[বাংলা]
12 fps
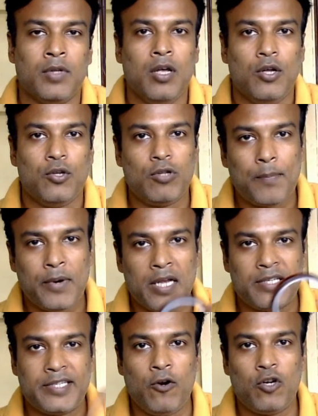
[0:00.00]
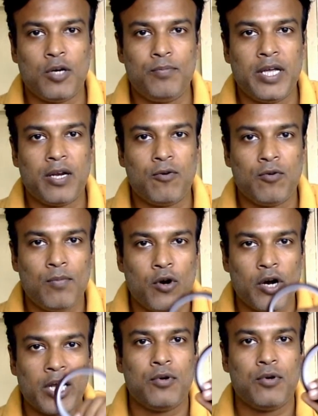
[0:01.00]
যদি আপনারা সেলুটপ দিয়ে কোনো
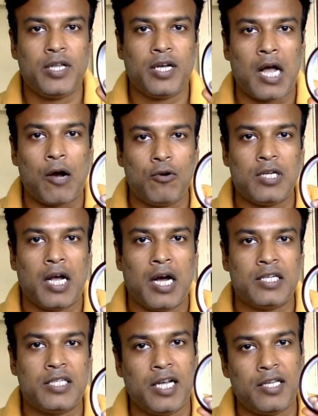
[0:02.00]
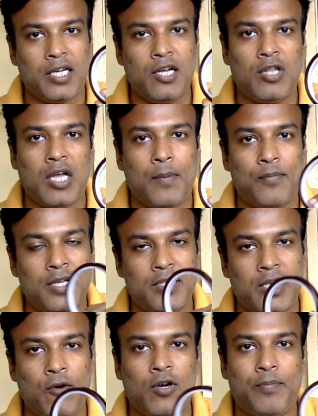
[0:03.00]
মগের মধ্যে কাগজ লাগান সেক্ষেত্রে কিন্তু আপনাদের
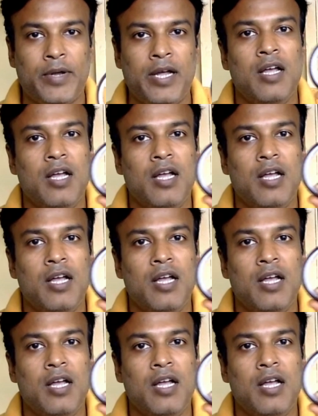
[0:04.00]
সেলুটপে